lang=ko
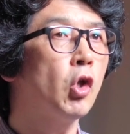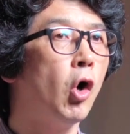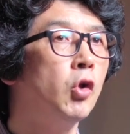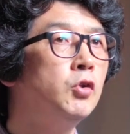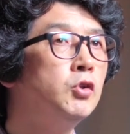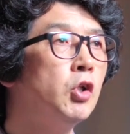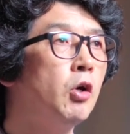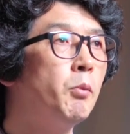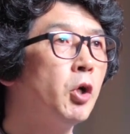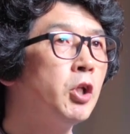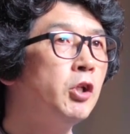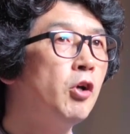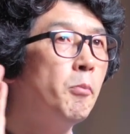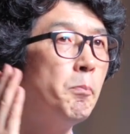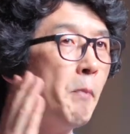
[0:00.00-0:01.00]

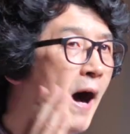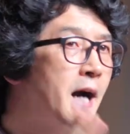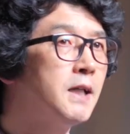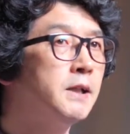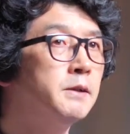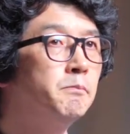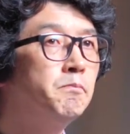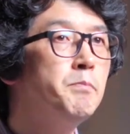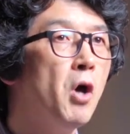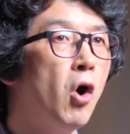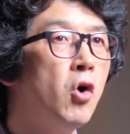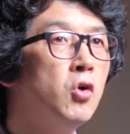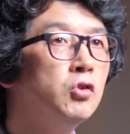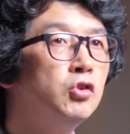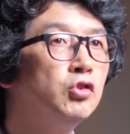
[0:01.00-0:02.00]
던져버리는 것만큼
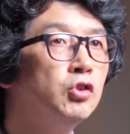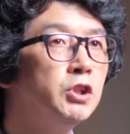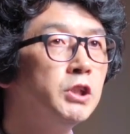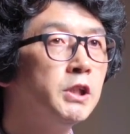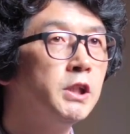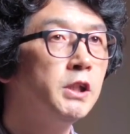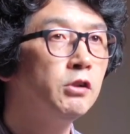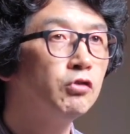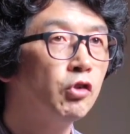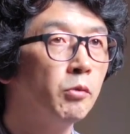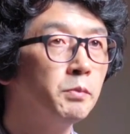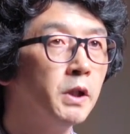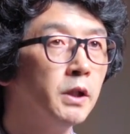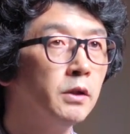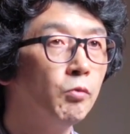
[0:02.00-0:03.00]
명중시킬 수
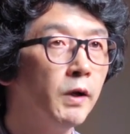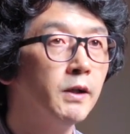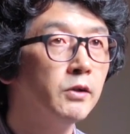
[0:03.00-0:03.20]
없대요. 왜